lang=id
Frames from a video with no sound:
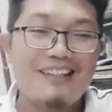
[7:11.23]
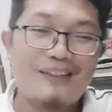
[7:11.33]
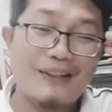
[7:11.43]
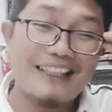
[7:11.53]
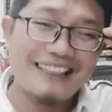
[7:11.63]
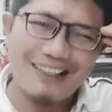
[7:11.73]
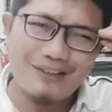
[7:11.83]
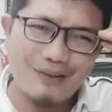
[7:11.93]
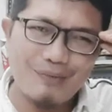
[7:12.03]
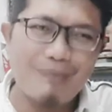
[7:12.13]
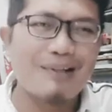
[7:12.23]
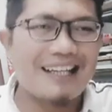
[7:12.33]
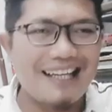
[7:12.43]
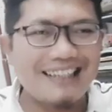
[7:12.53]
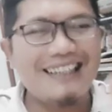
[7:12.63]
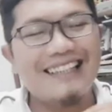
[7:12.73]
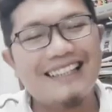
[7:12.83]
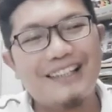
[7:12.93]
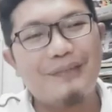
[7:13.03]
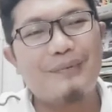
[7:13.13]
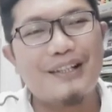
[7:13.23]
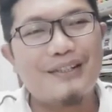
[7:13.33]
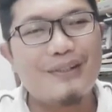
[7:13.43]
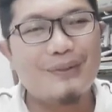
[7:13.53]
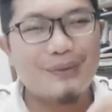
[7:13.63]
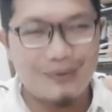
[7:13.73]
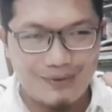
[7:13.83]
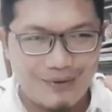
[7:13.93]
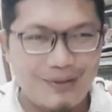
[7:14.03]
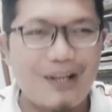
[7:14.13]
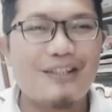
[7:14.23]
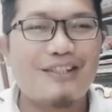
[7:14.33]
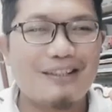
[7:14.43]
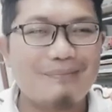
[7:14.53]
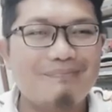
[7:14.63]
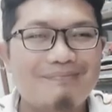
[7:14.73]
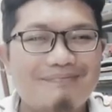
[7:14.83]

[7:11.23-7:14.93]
Tuhan Yesus memberkati God bless you nonstop.